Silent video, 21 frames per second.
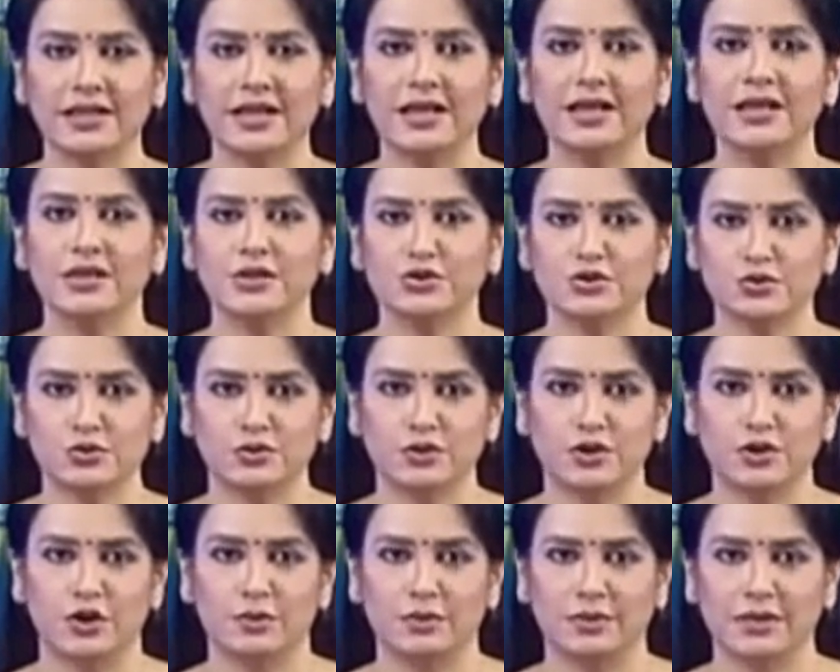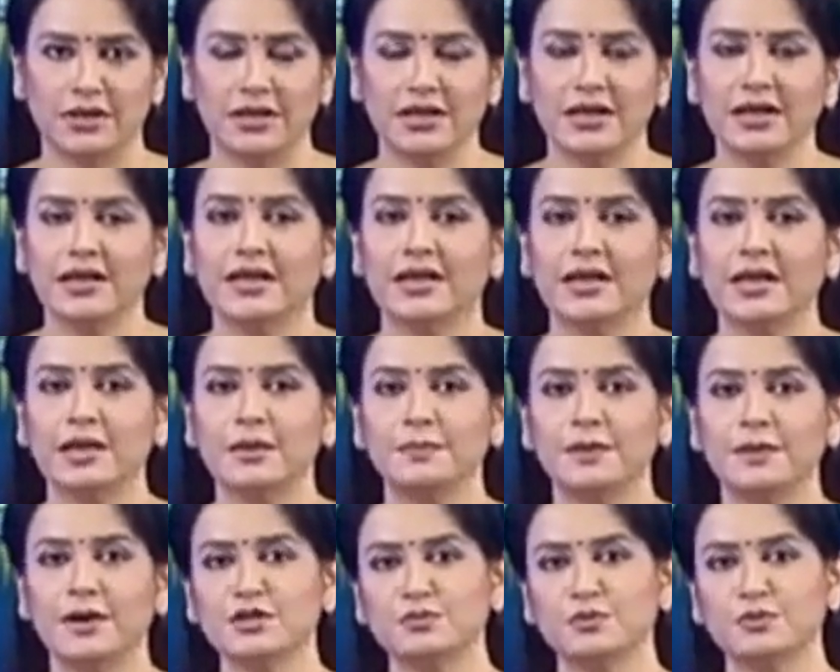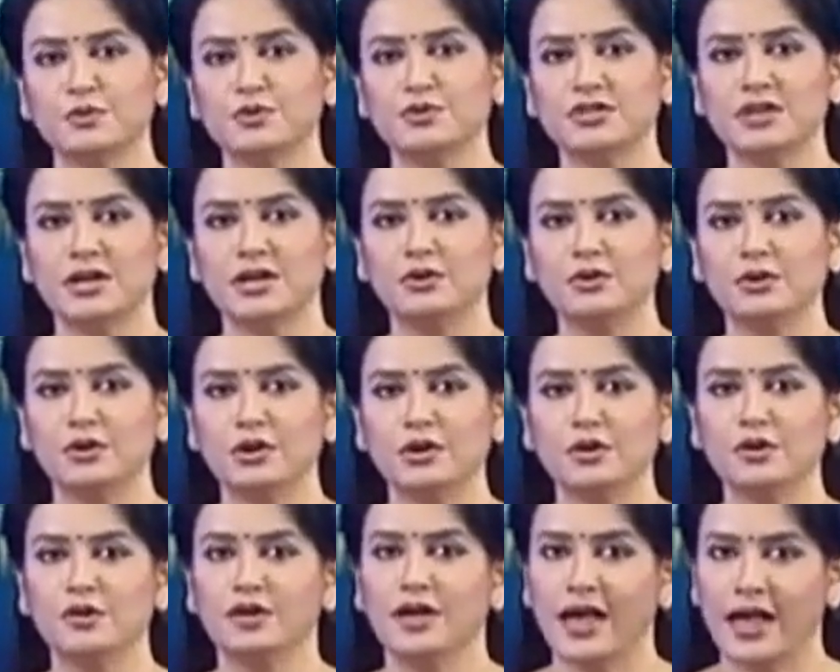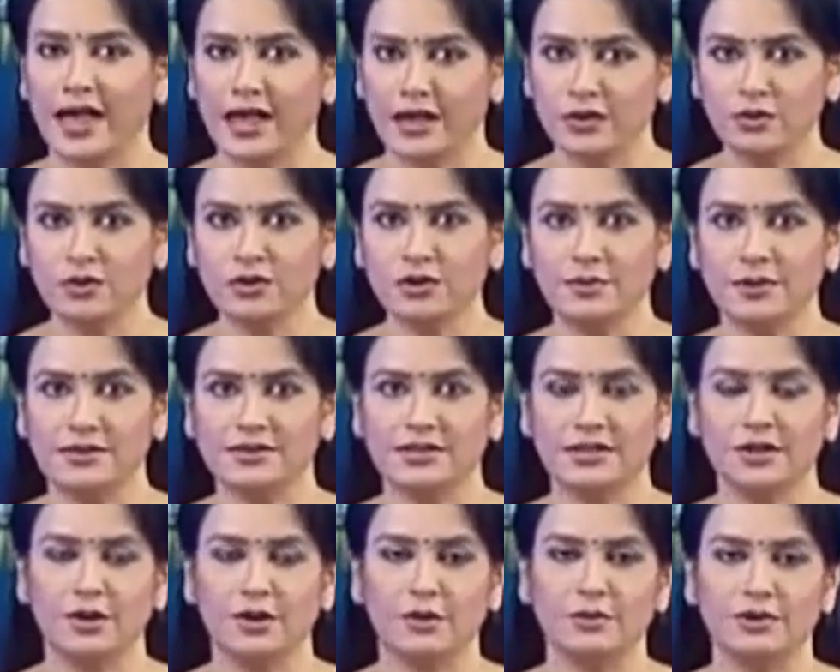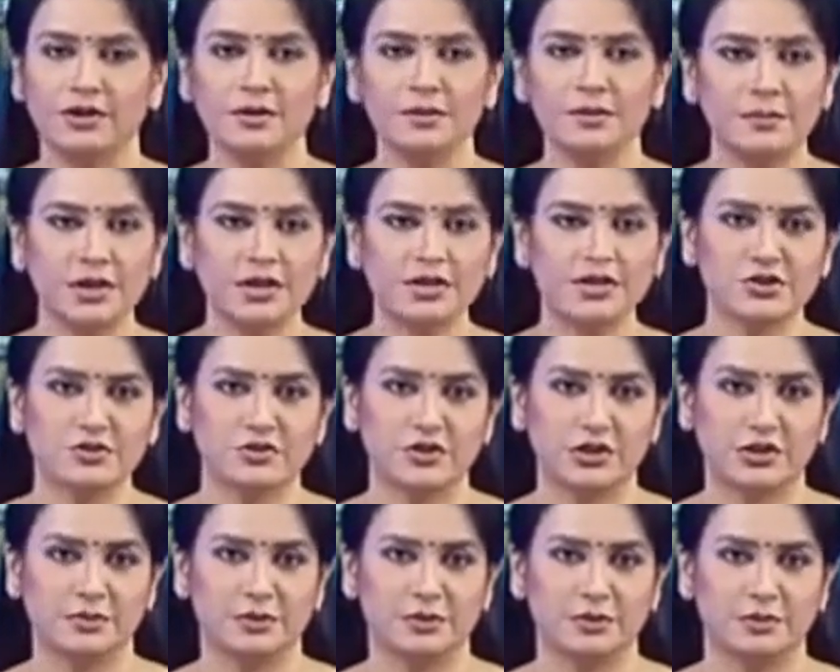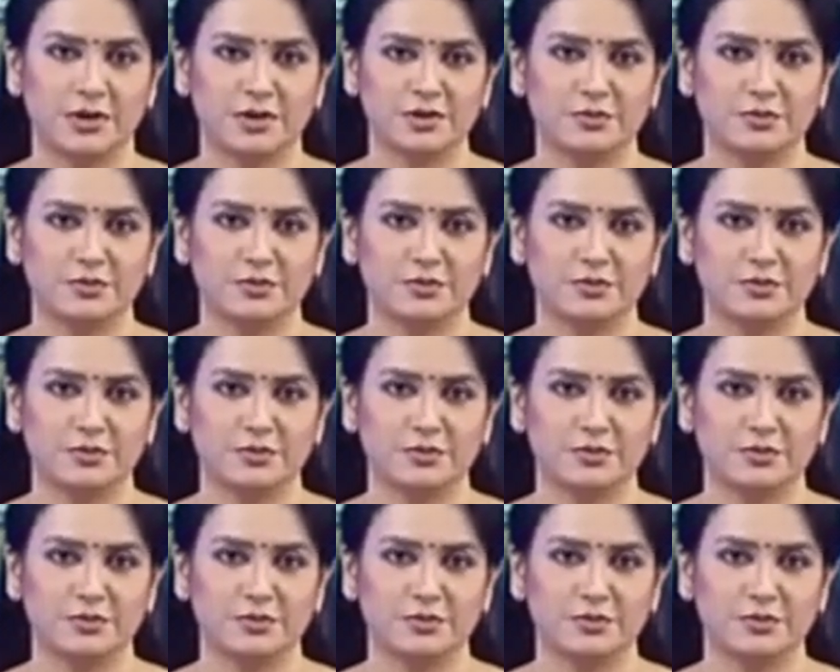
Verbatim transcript: এ নিয়ে চুক্তি হবে ই পাসপোর্ট চালু হলেও এখনই বাতিল হবে না মেশিন রিডেবল